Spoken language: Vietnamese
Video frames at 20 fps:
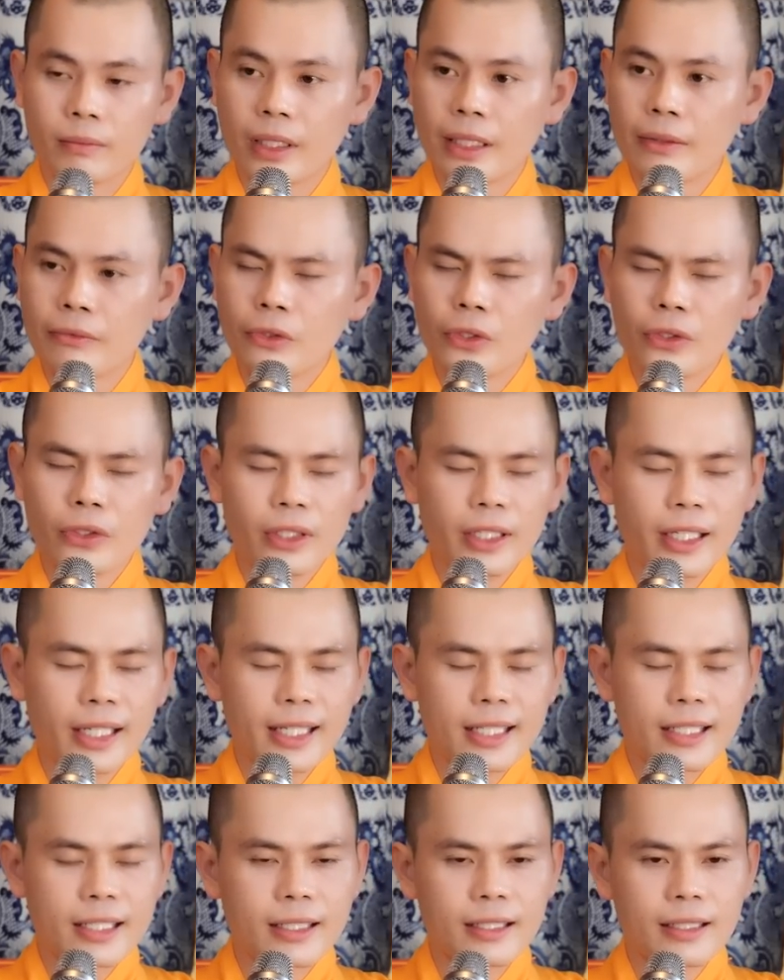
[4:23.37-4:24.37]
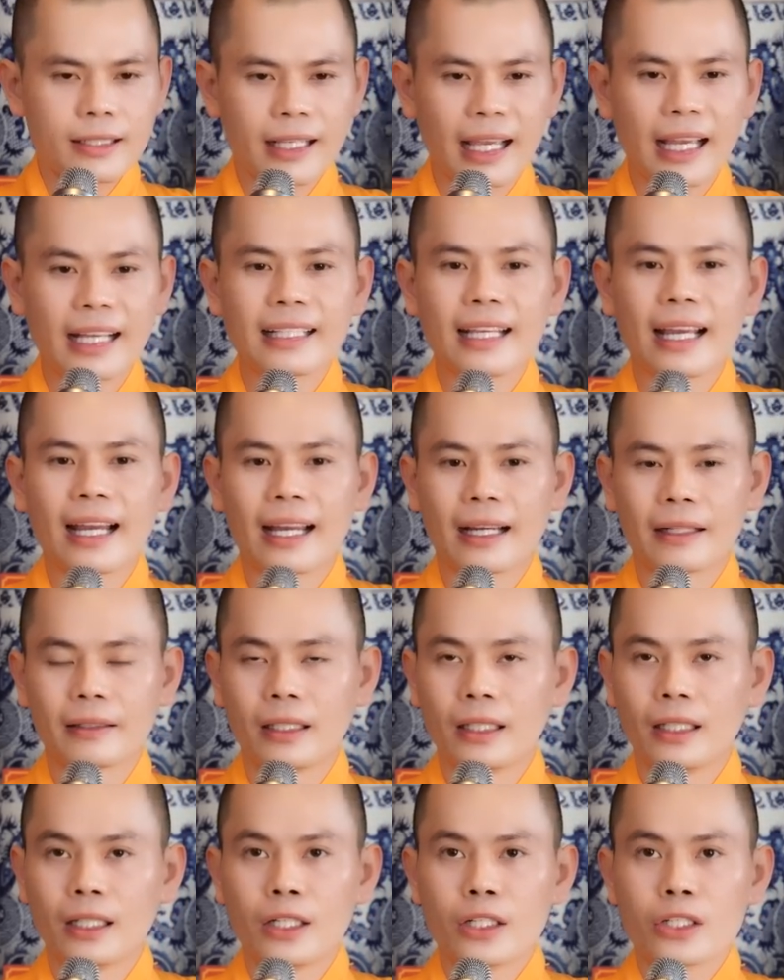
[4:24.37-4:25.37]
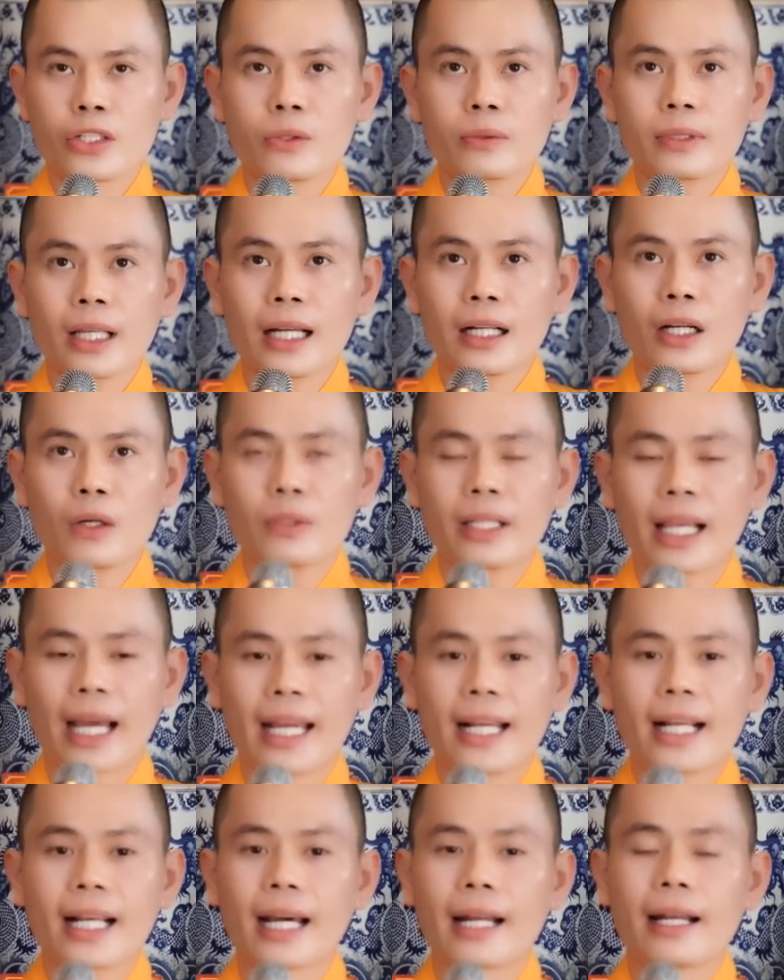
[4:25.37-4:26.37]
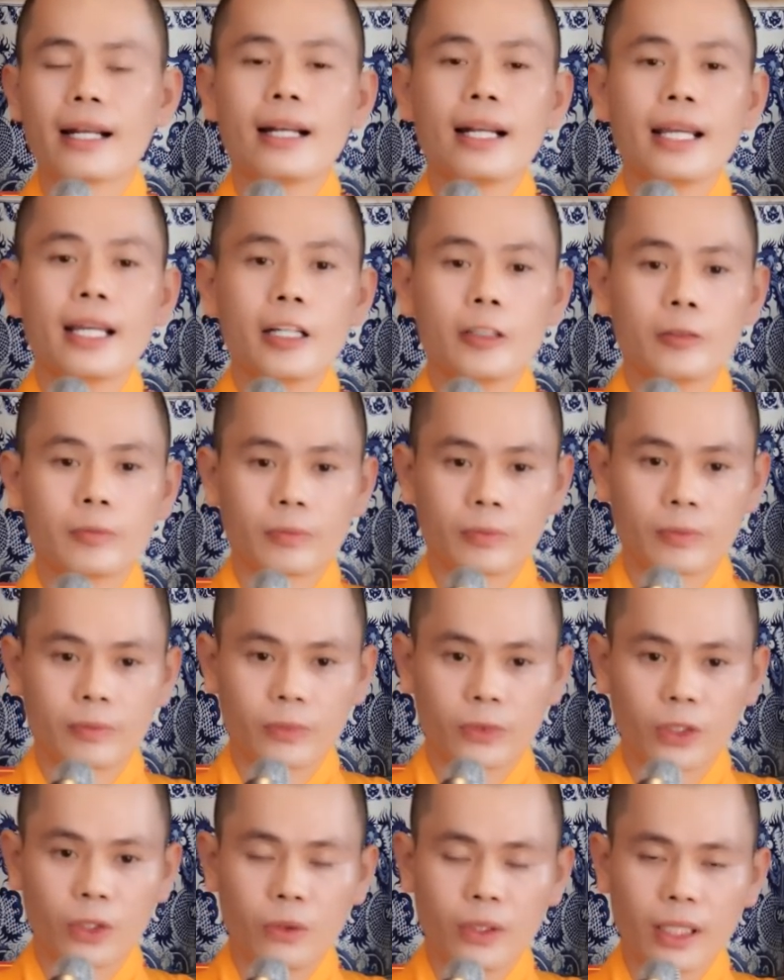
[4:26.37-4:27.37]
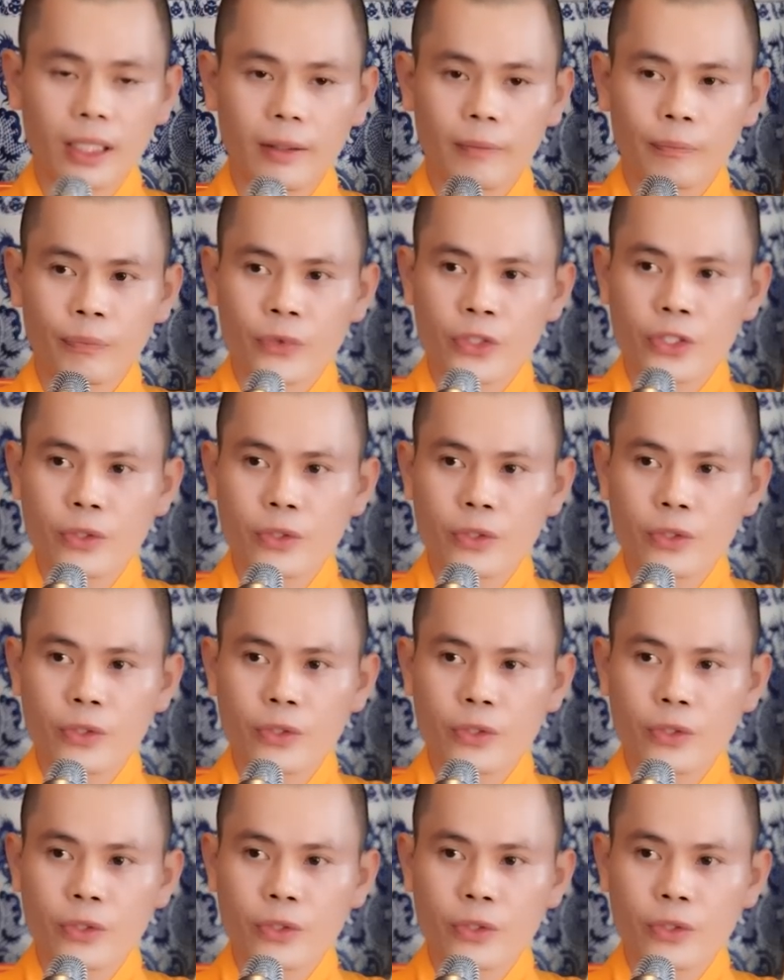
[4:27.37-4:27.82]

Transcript: Niềm vui đó hết sức nhẹ nhàng. Chúng ta không nhảy cẫng lên, đúng không ạ?